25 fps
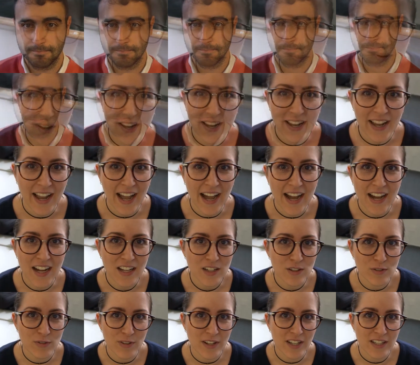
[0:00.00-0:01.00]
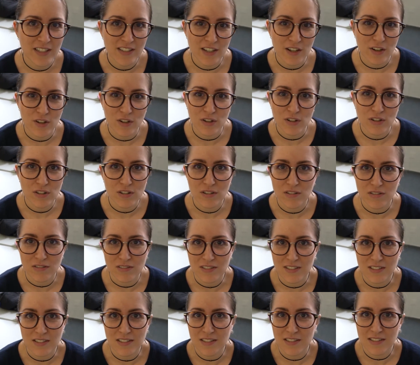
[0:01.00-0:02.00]
bei G8 fällt ja auch
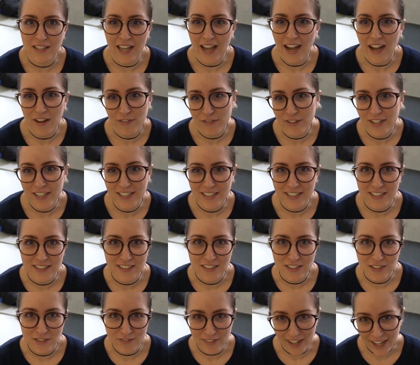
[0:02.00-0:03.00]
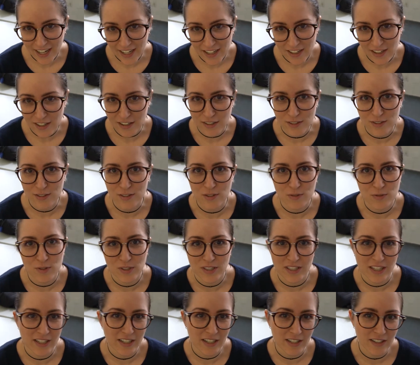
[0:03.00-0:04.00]
das Jahr fällt ja nicht weg. Also es
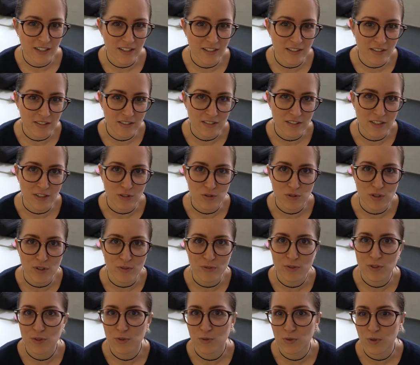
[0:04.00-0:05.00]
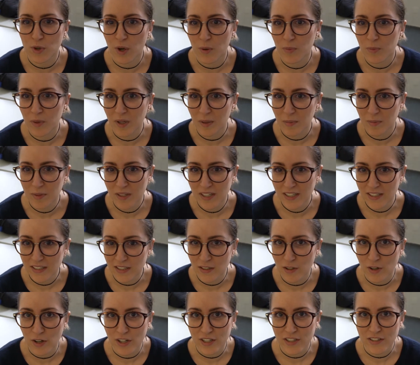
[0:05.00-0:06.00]
wird ja dann, der Stoff wird so komprimiert, die
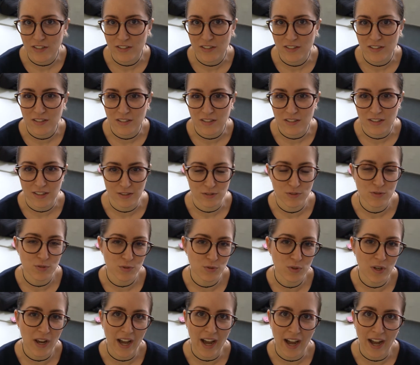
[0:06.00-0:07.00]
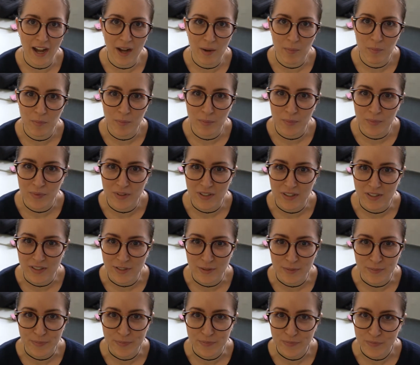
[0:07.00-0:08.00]
Leute, äh, die Schüler haben
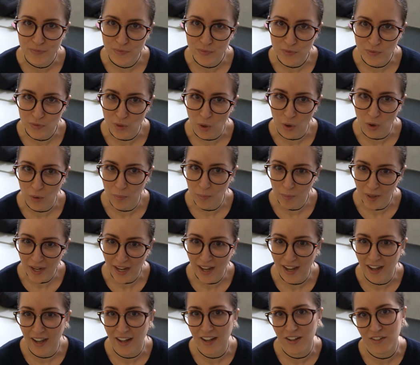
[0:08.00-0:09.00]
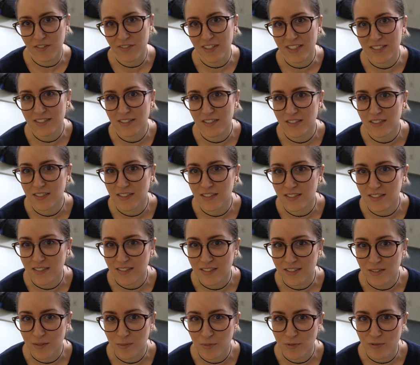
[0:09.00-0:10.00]
ähm, noch mehr, was sie
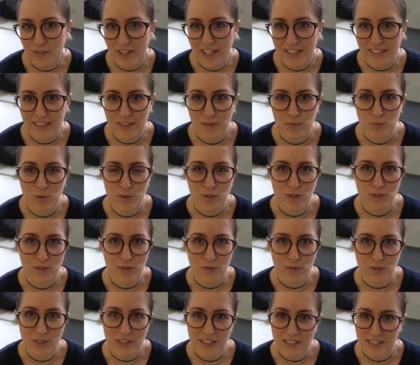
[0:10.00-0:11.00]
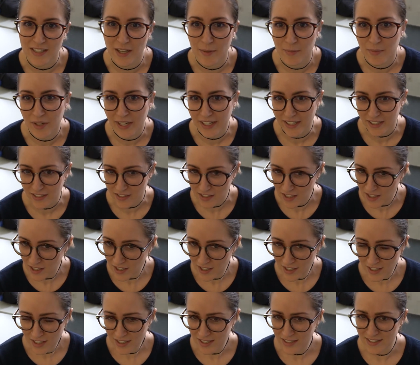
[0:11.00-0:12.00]
äh, bewältigen müssen. Und deshalb denke ich,
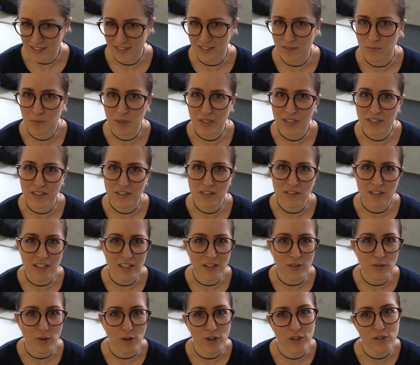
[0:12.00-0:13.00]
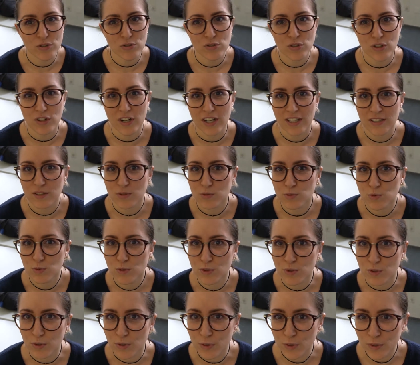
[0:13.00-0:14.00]
ist das mit G9 schon ganz gut
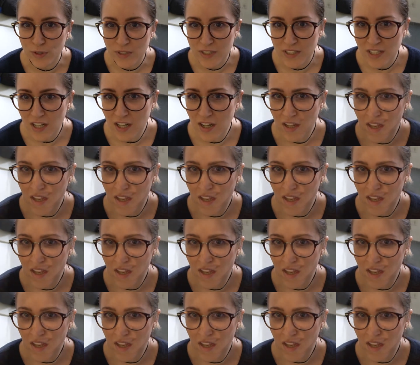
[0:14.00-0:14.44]
gelöst.